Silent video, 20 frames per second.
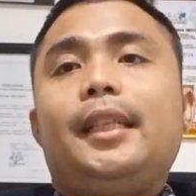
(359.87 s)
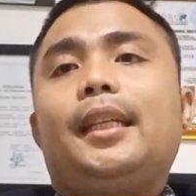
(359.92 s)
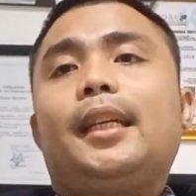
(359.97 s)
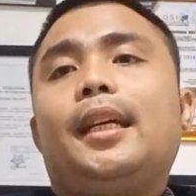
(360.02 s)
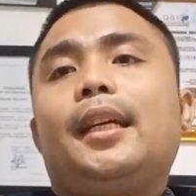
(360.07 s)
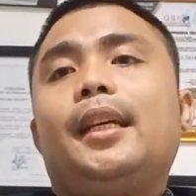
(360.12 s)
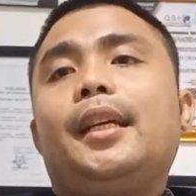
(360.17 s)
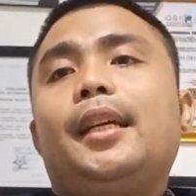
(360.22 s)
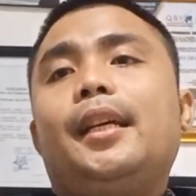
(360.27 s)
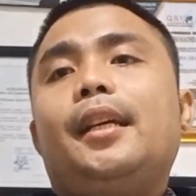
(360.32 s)

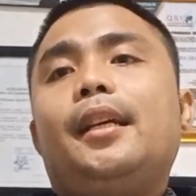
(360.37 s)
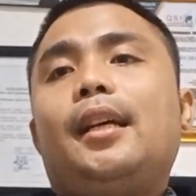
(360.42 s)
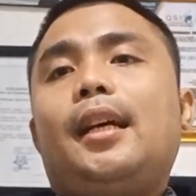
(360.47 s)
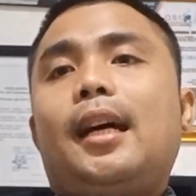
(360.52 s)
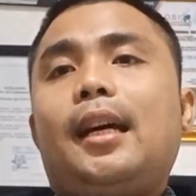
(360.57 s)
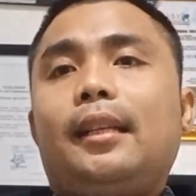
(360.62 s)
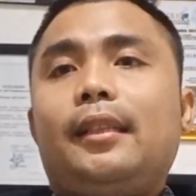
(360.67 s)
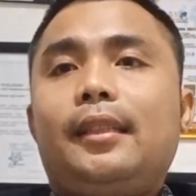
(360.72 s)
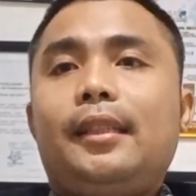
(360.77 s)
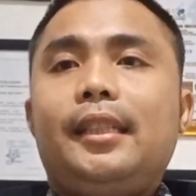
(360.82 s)
ya
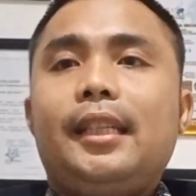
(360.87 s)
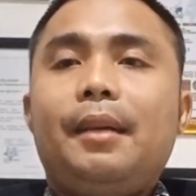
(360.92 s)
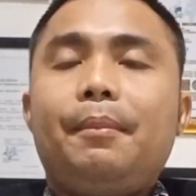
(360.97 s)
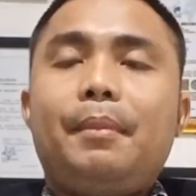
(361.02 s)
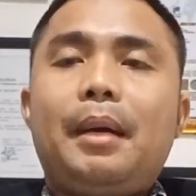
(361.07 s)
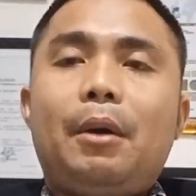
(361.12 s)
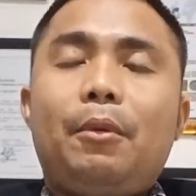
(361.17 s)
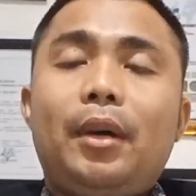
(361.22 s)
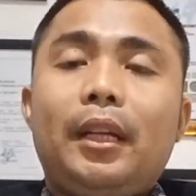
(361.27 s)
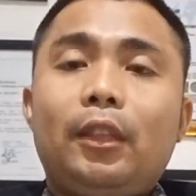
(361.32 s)
artinya
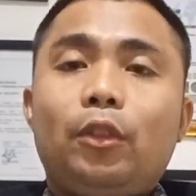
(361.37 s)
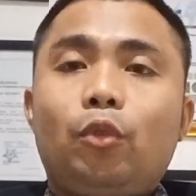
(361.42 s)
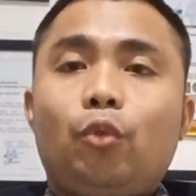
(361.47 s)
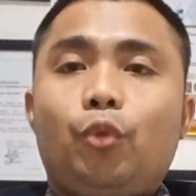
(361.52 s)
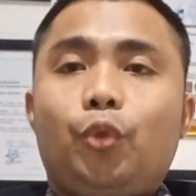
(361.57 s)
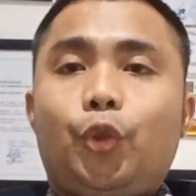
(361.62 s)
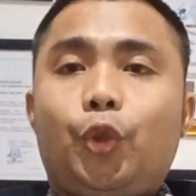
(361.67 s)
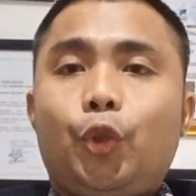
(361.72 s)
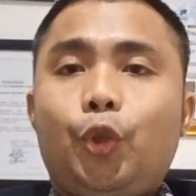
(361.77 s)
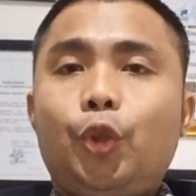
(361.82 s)
bahwa
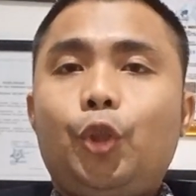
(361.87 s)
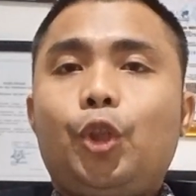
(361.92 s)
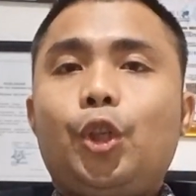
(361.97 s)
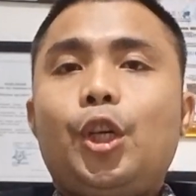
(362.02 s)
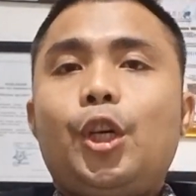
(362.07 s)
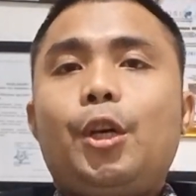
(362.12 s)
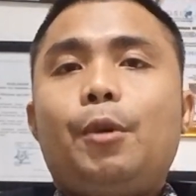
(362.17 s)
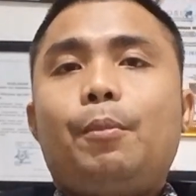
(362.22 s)
tunduk